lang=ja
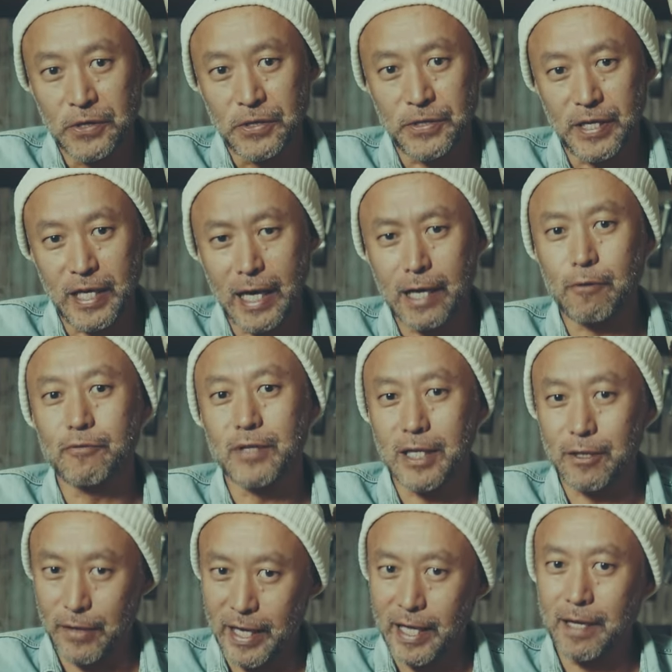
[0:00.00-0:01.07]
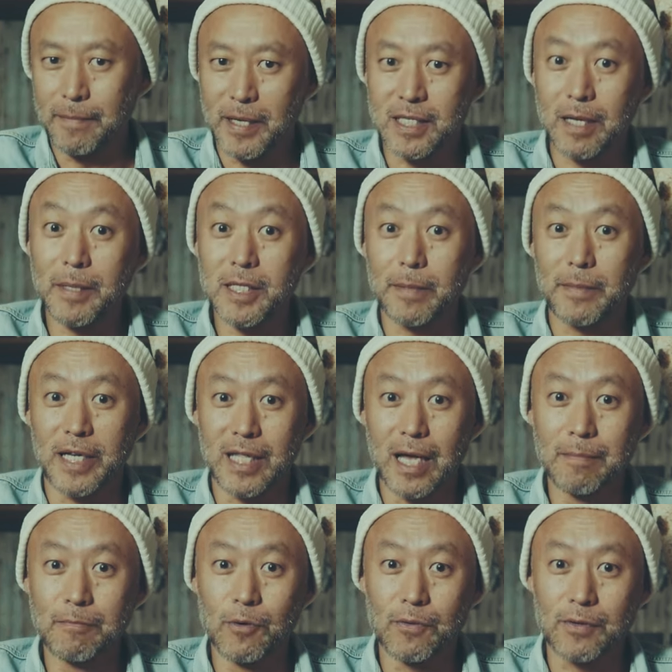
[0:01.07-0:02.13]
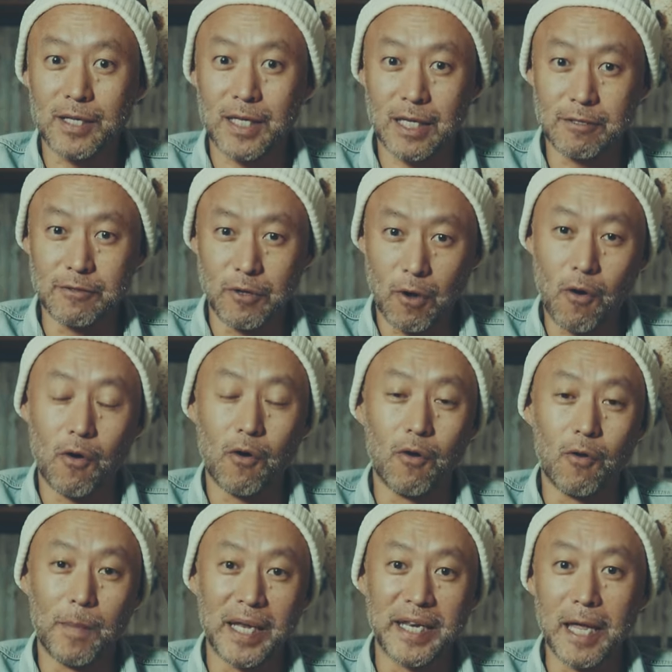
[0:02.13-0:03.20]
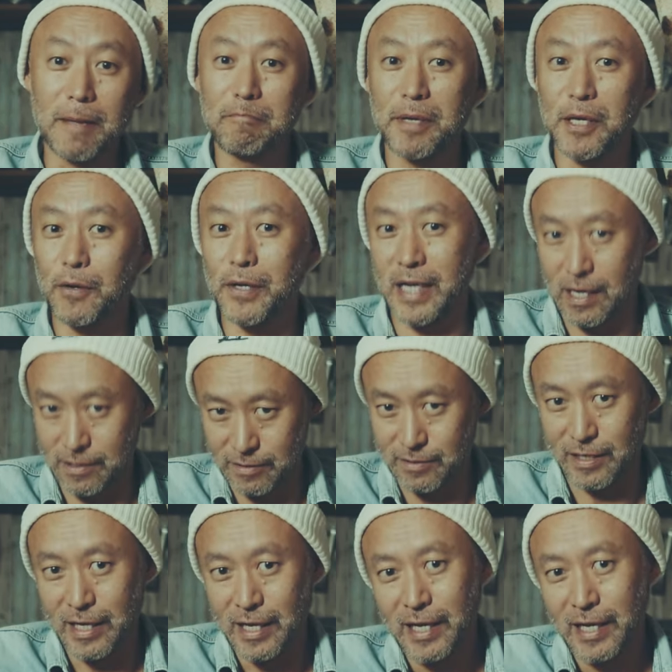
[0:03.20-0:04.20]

油、エアコンなどね、様々な暖房器具の、燃費の比較、